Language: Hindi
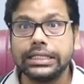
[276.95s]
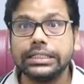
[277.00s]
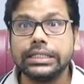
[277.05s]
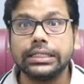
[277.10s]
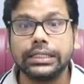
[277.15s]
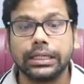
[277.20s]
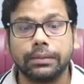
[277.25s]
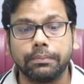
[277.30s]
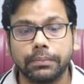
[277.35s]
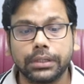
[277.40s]
इज
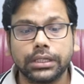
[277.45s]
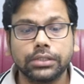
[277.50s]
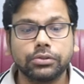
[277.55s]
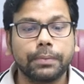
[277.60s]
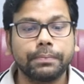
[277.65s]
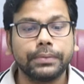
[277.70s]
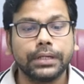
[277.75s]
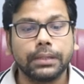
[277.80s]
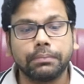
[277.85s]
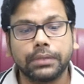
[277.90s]
द नंबर
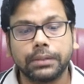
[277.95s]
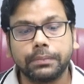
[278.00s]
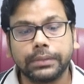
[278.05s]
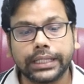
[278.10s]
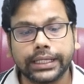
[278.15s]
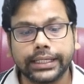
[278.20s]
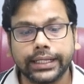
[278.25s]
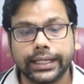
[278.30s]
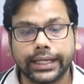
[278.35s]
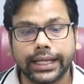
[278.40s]
तो आप नंबर
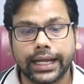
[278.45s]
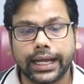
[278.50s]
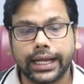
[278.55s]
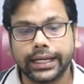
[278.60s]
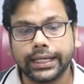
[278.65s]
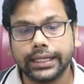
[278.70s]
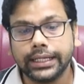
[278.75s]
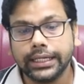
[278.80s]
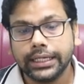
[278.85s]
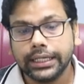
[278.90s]
बताइए क्या
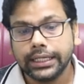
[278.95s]
है